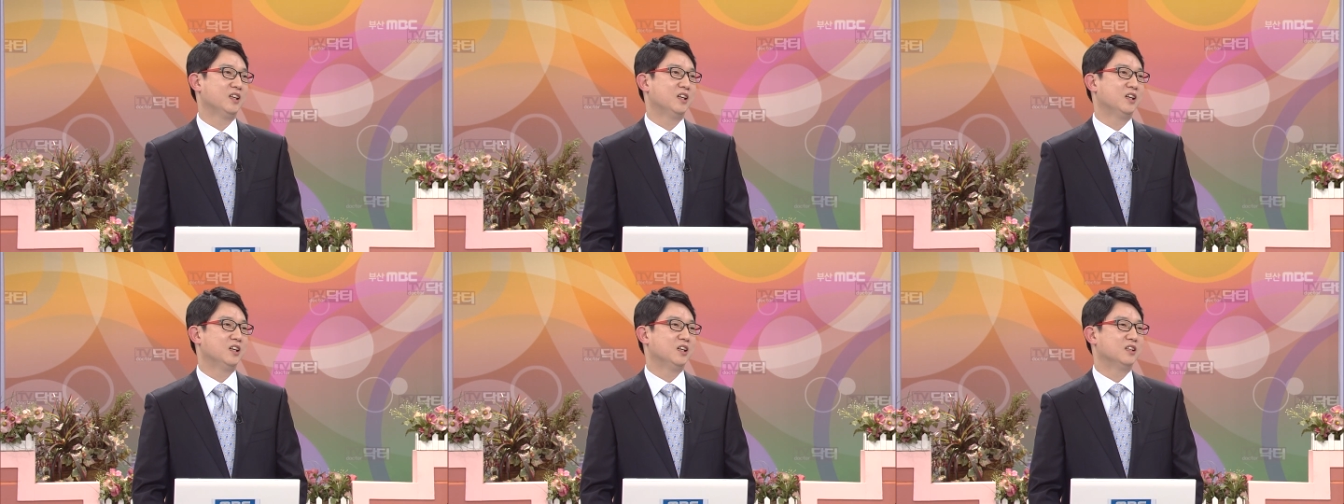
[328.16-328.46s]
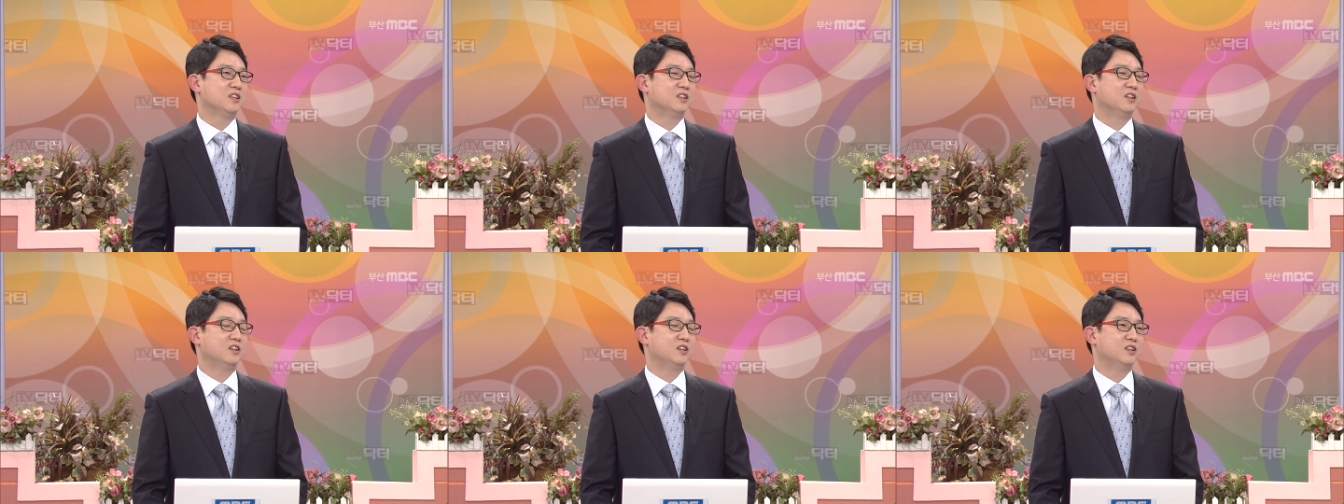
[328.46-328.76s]

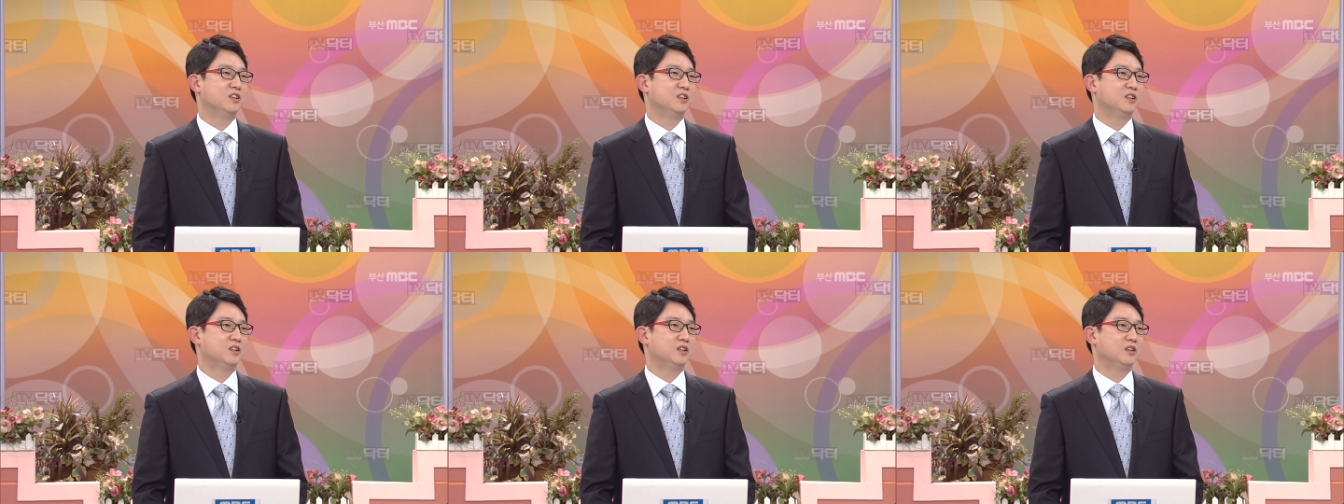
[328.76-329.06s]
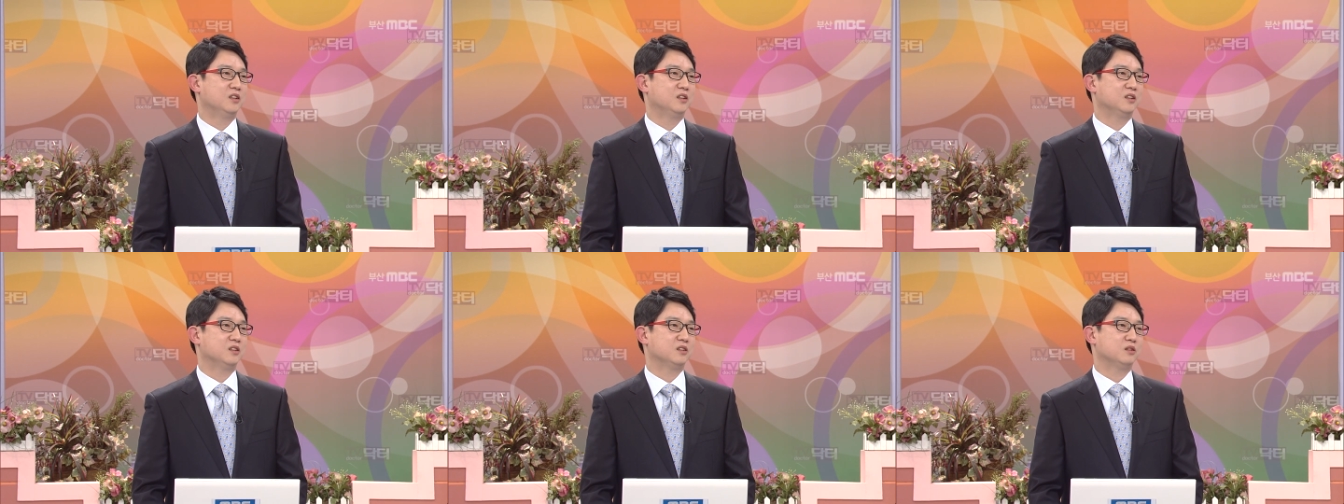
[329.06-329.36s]
네.
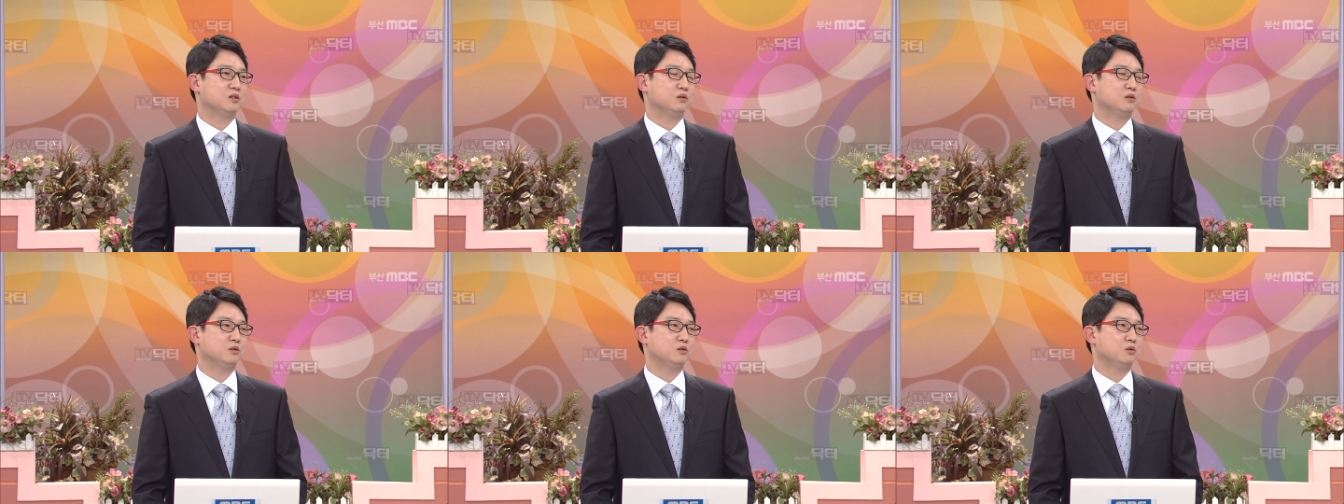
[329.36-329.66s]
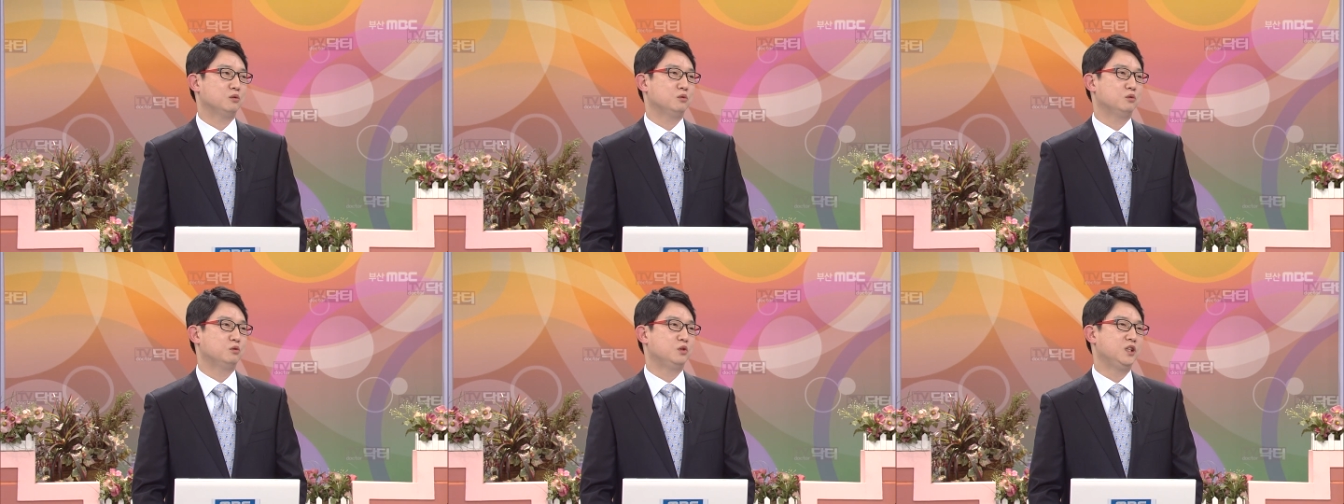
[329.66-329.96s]
어,
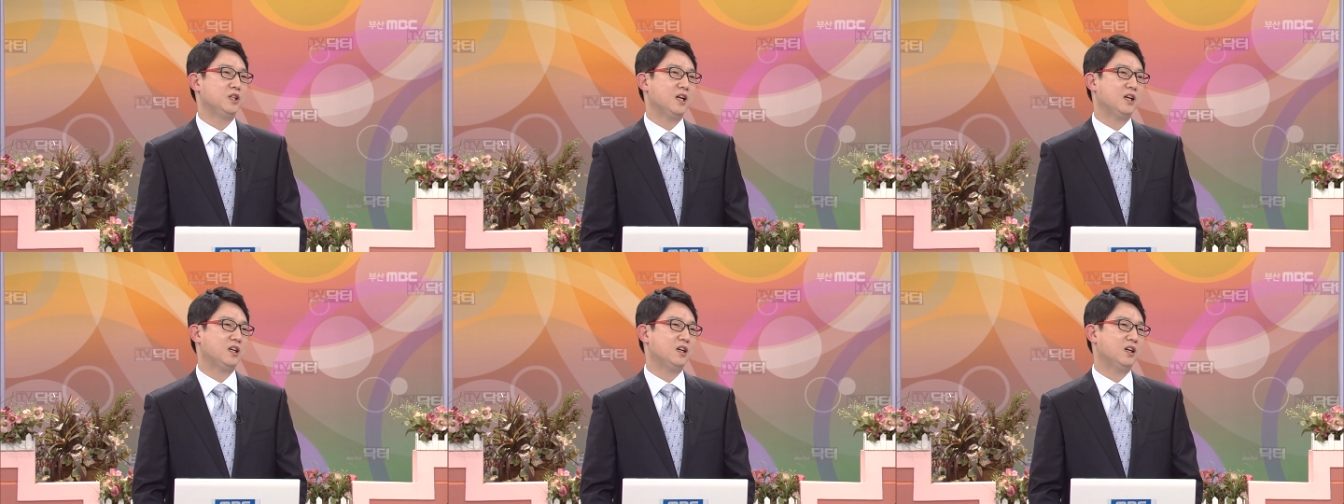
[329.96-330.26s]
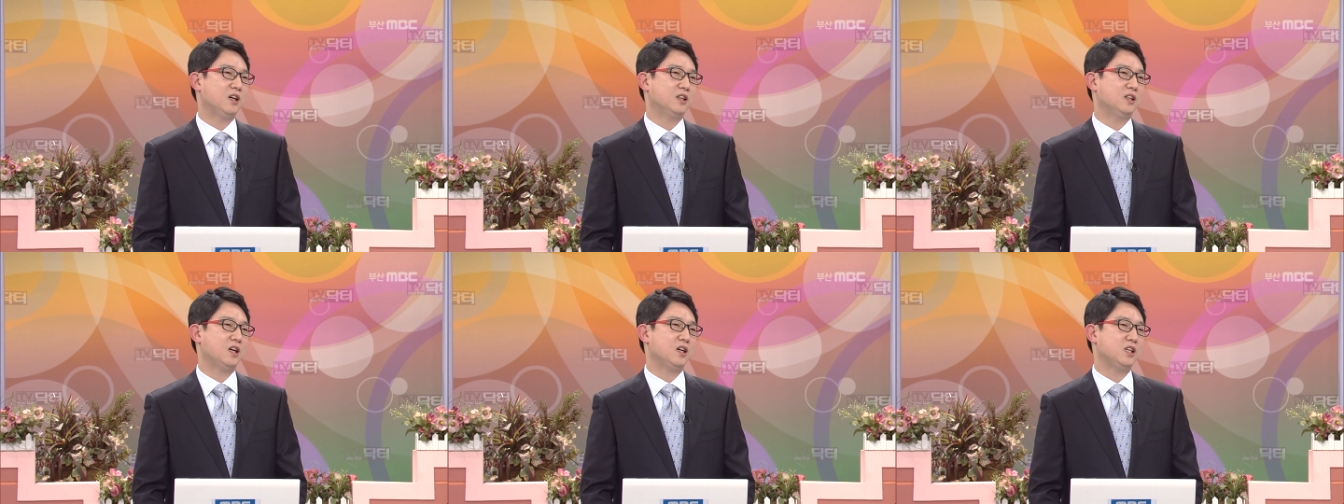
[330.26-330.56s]

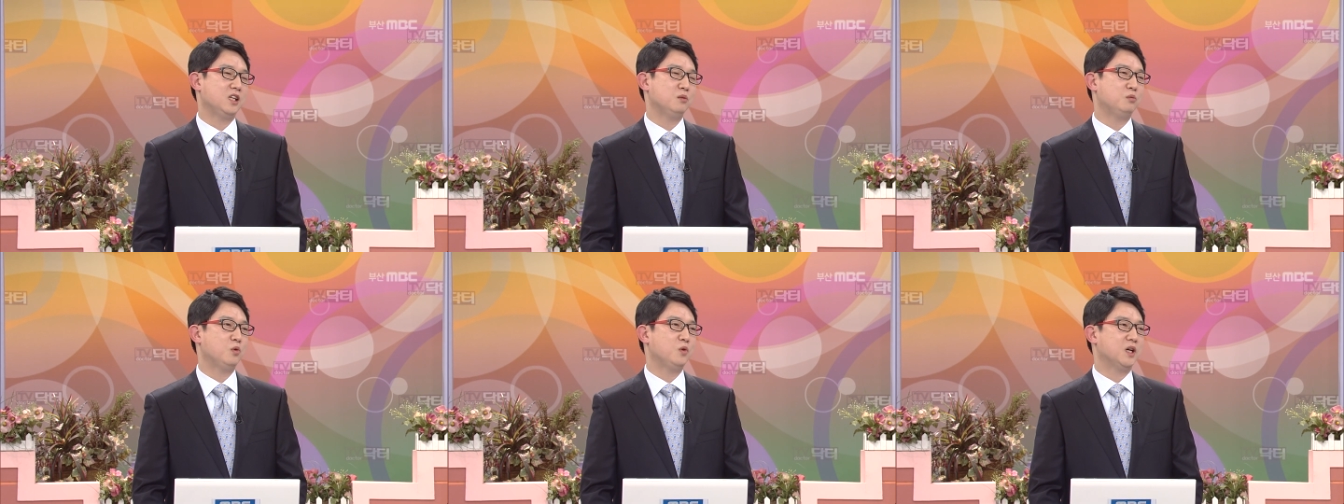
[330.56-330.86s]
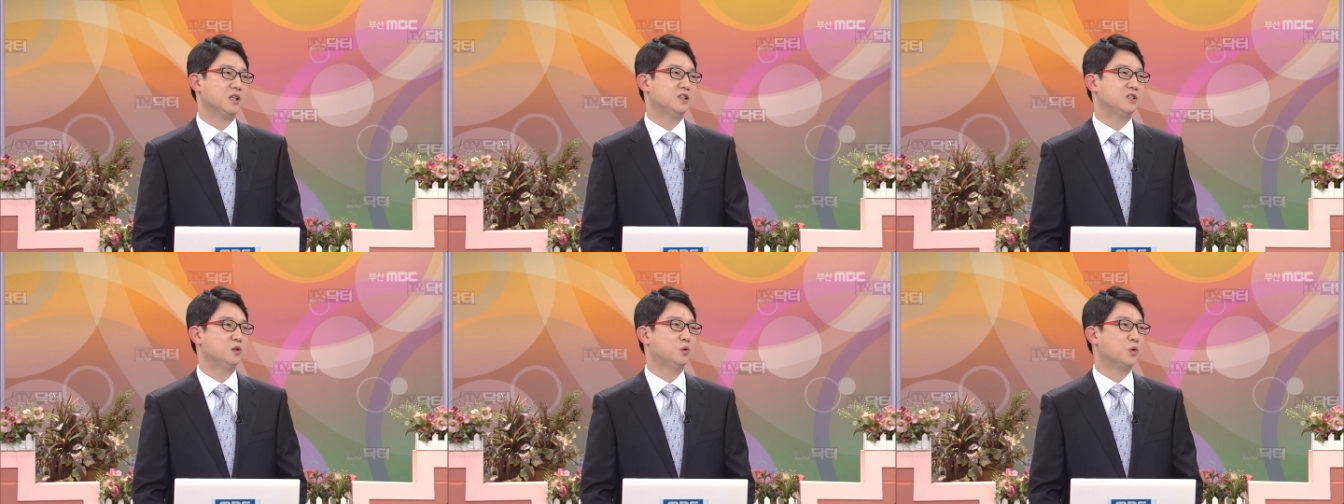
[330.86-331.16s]
우리나라나 일본
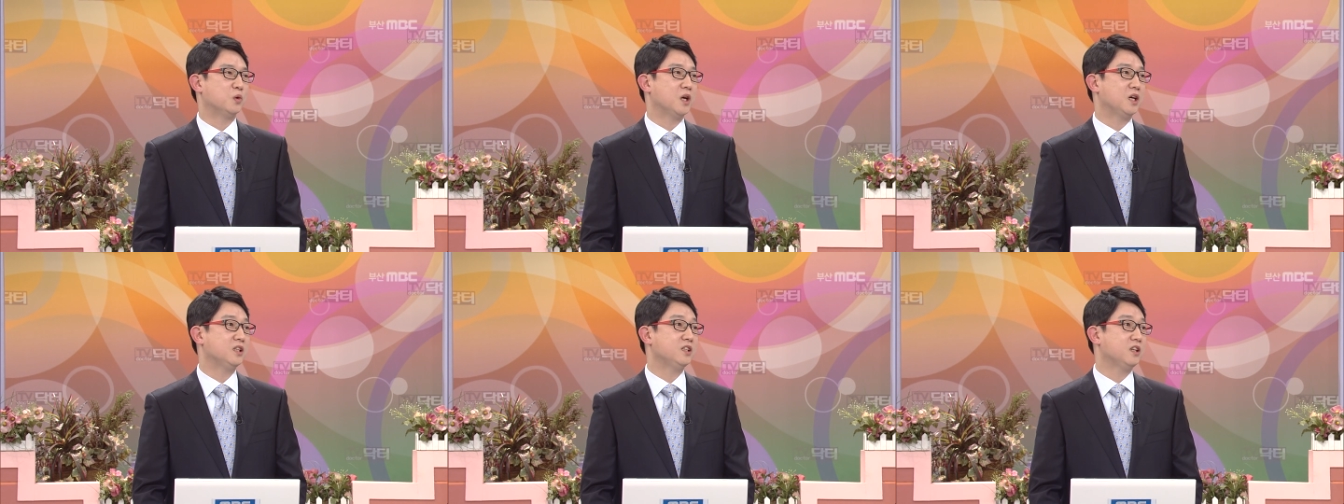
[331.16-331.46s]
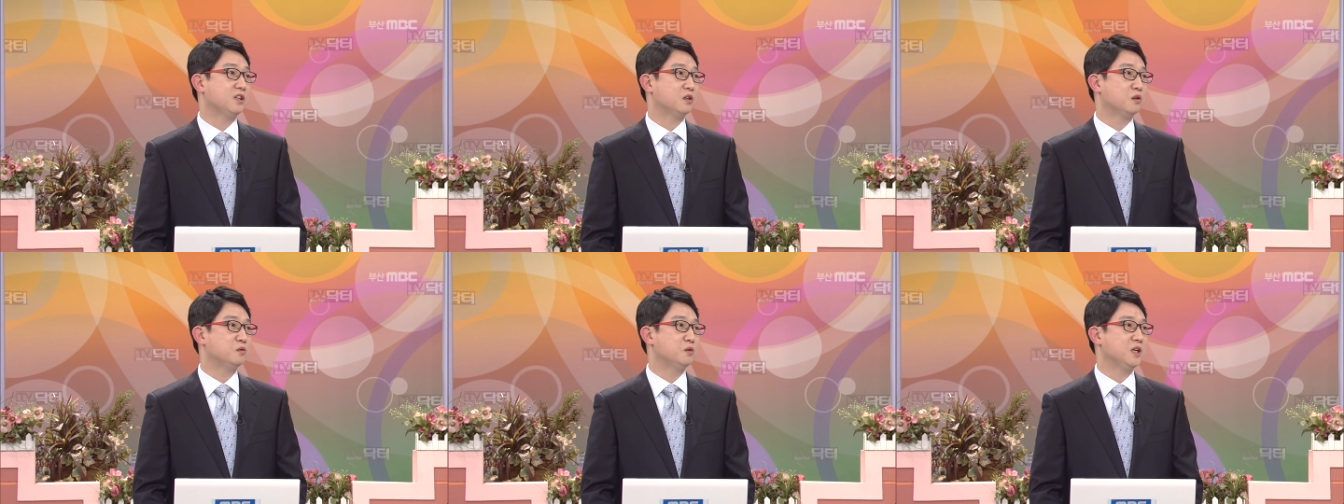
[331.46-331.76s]
같은
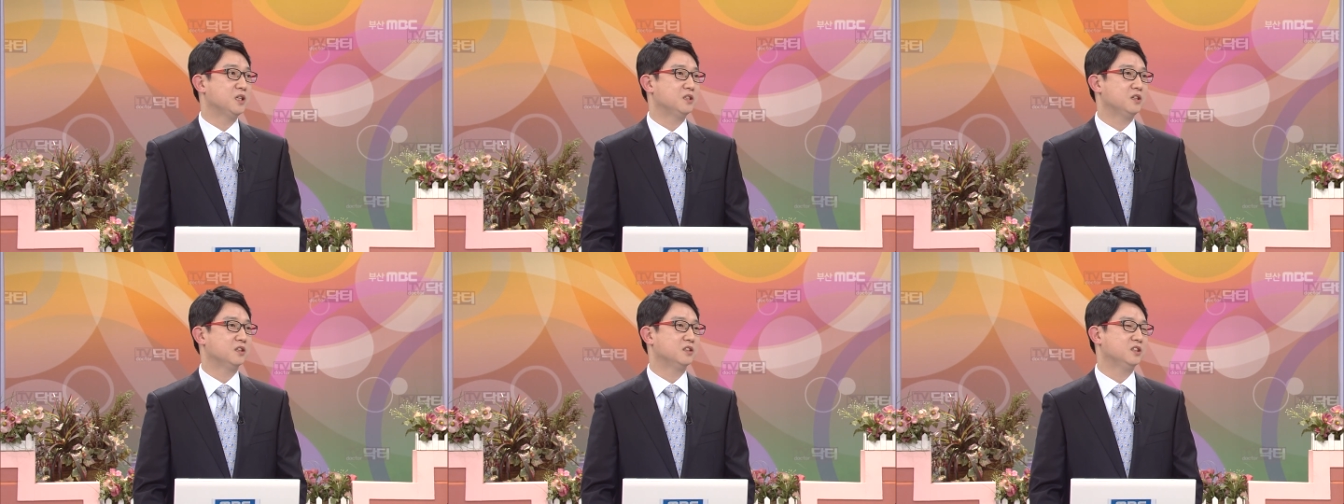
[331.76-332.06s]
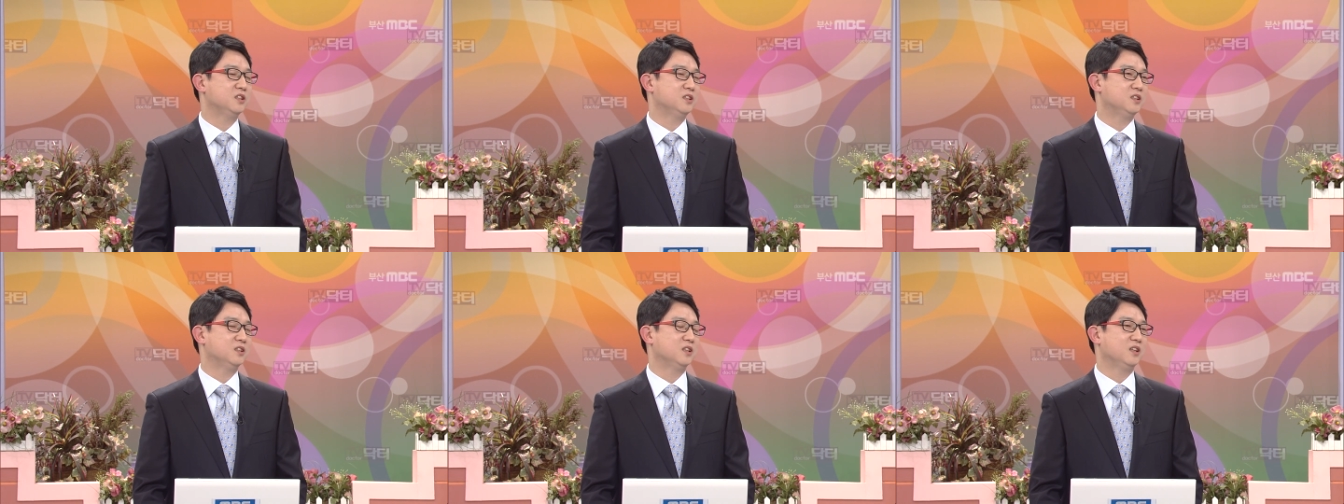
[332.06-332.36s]
동양인의
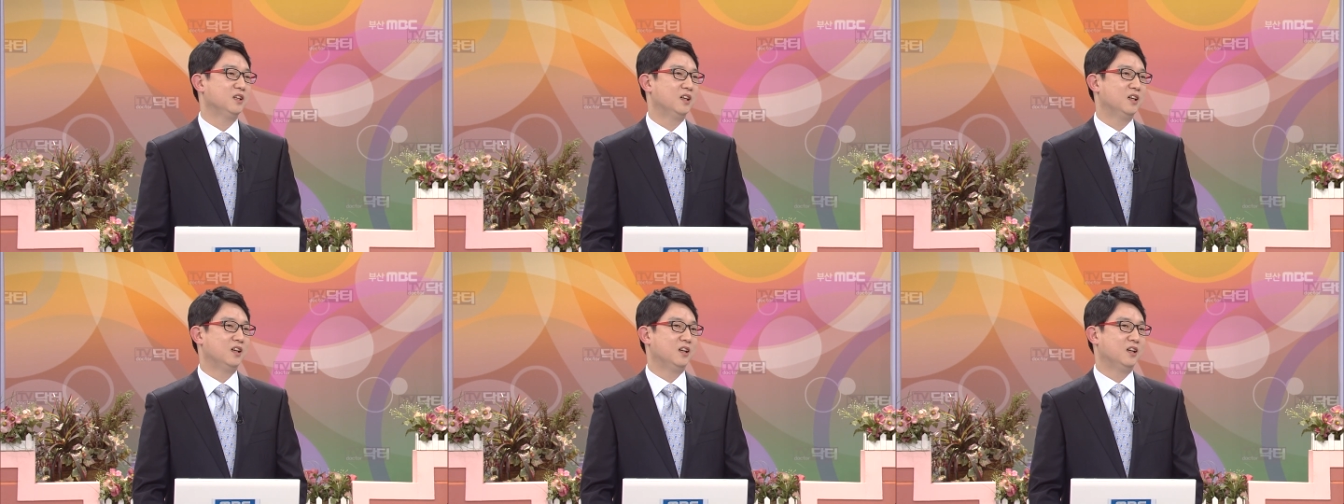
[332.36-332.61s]
경우에서는